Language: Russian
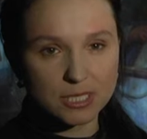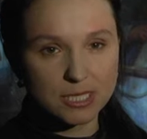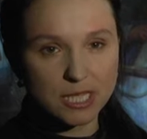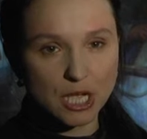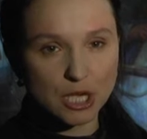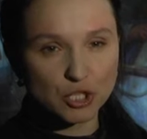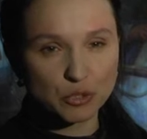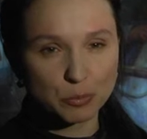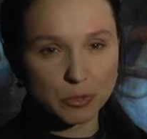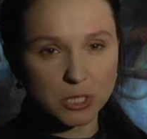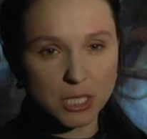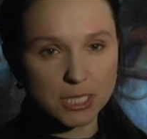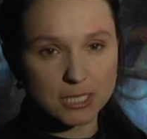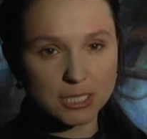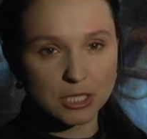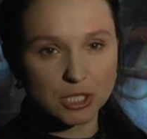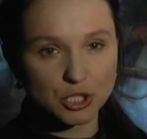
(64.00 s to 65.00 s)
знаешь
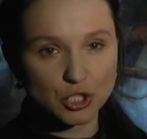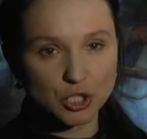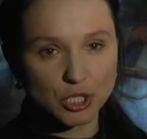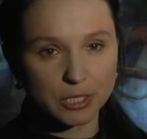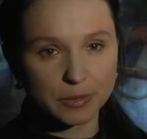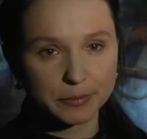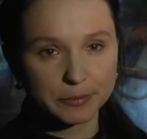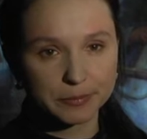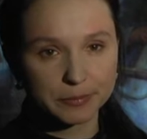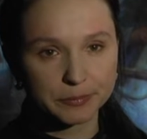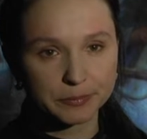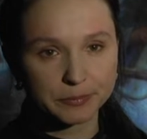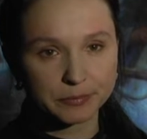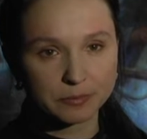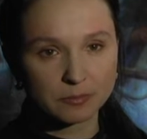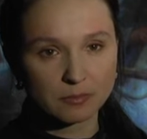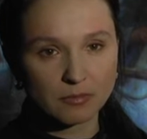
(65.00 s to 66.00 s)
понаслышке,
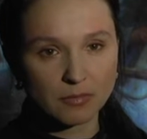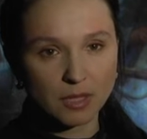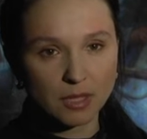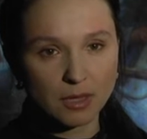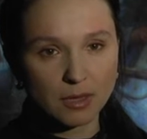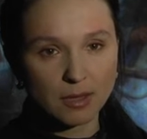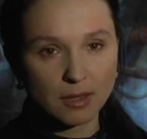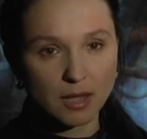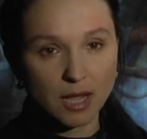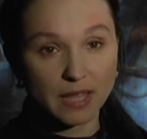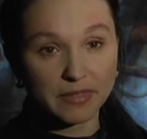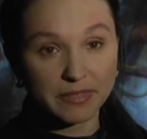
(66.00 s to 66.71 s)
а